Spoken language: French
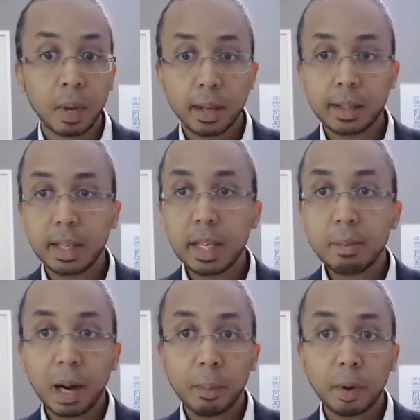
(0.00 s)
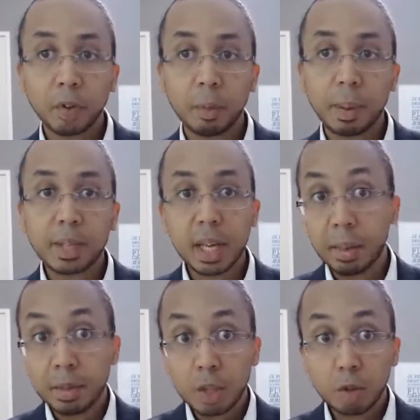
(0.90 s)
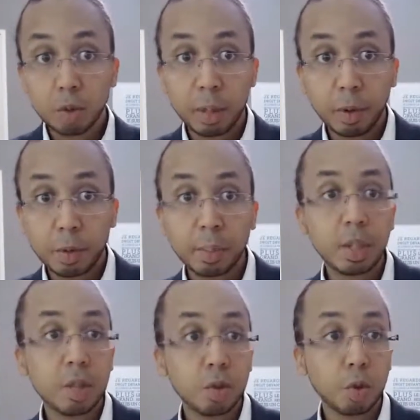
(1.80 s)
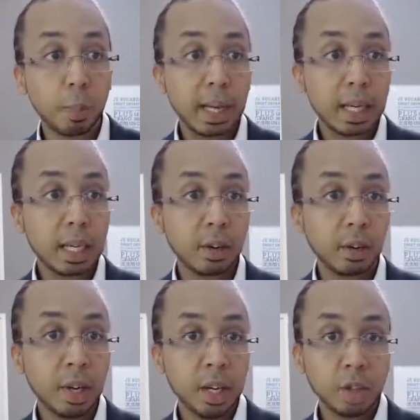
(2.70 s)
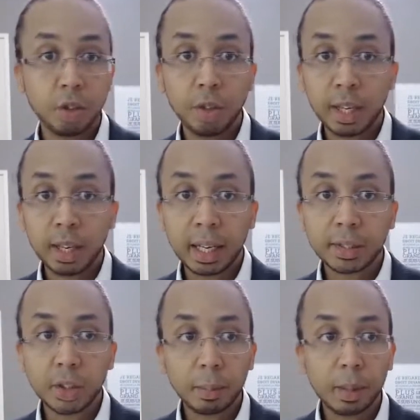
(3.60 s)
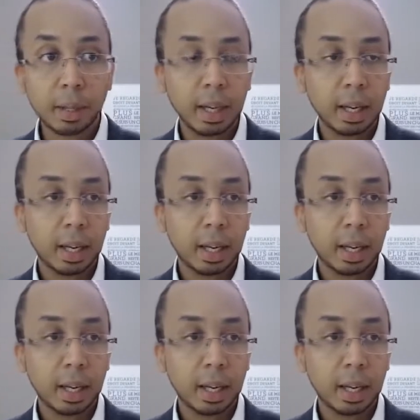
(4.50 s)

C'est hyper important, même et même si ce sont des prospects, même si ce ne sont pas des clients. Je vais donner un exemple.